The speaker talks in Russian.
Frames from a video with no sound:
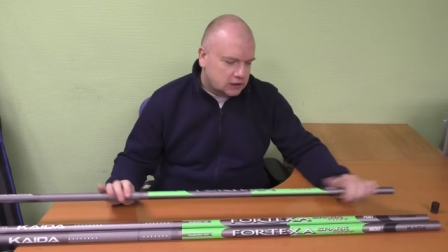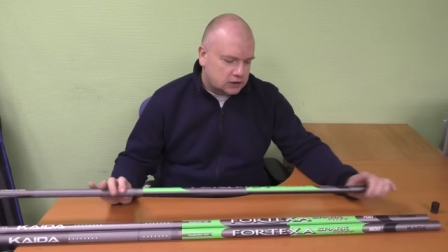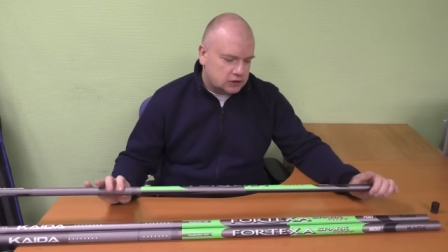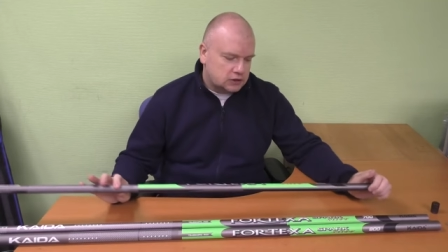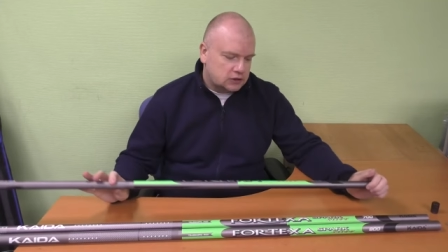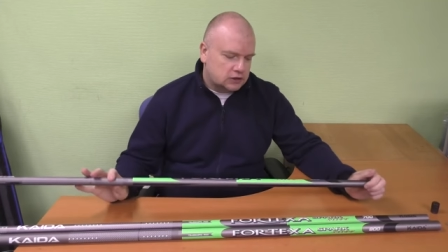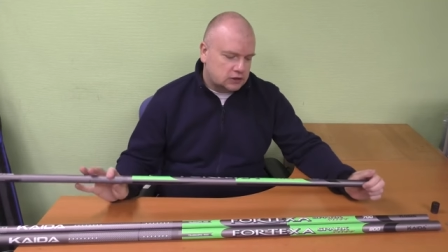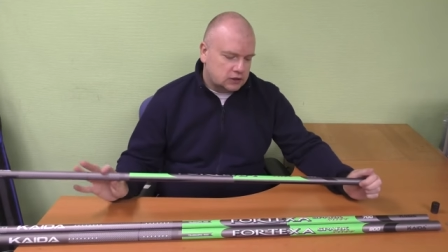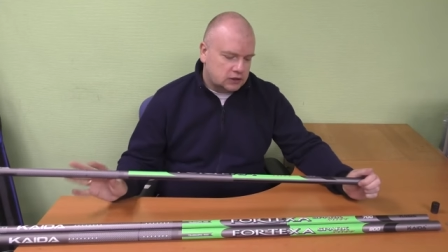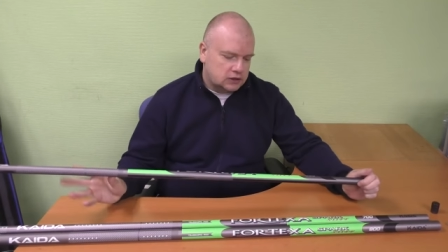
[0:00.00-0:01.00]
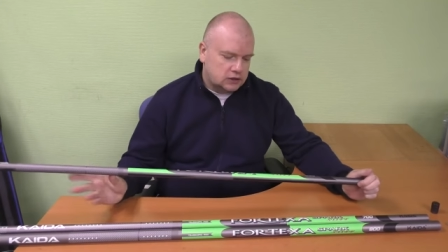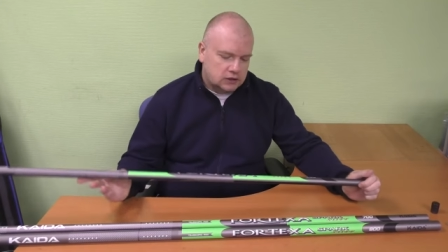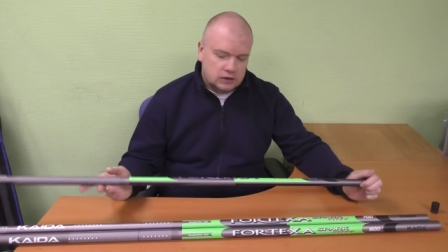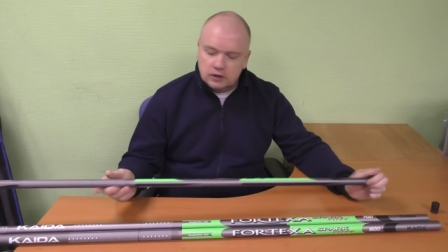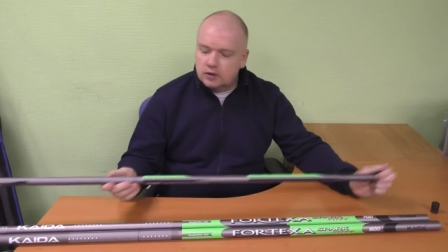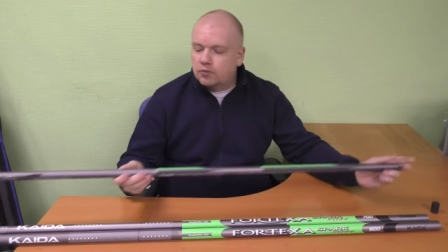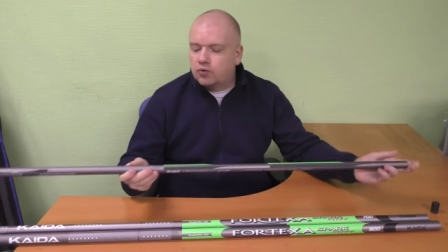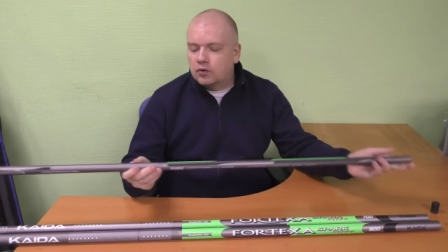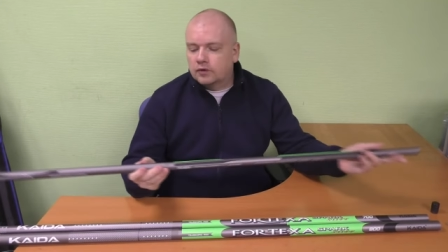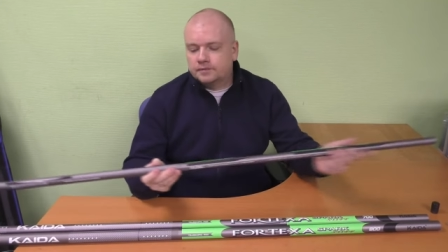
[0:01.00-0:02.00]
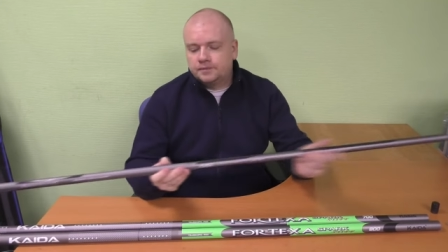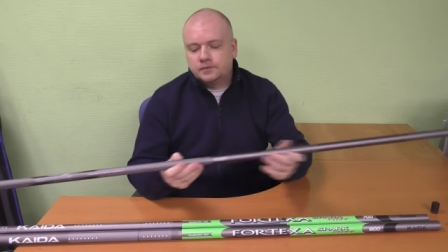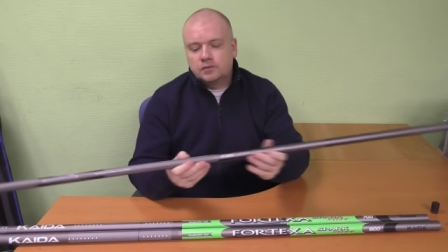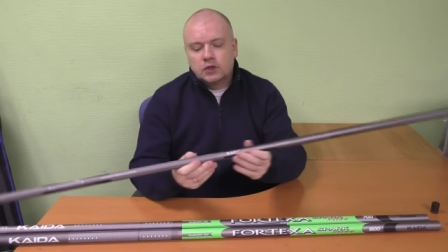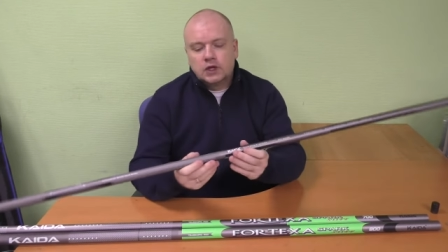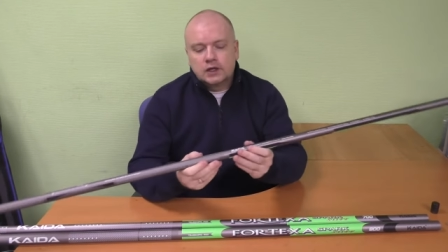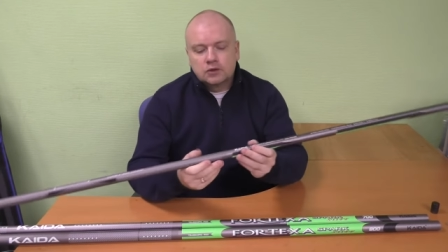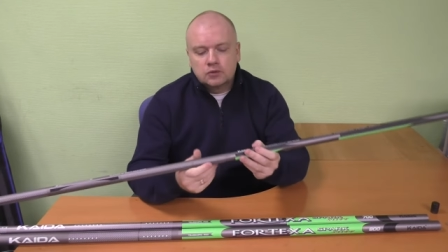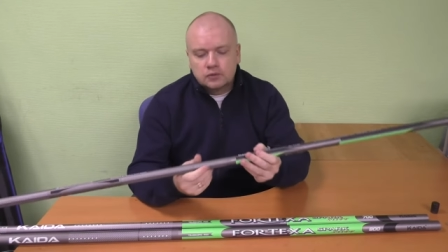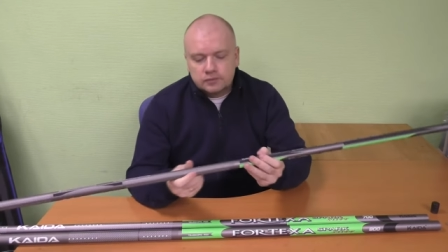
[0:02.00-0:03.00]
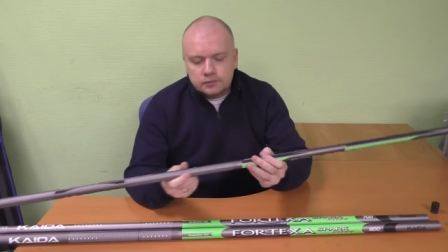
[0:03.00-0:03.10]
Значит, э, по бланку,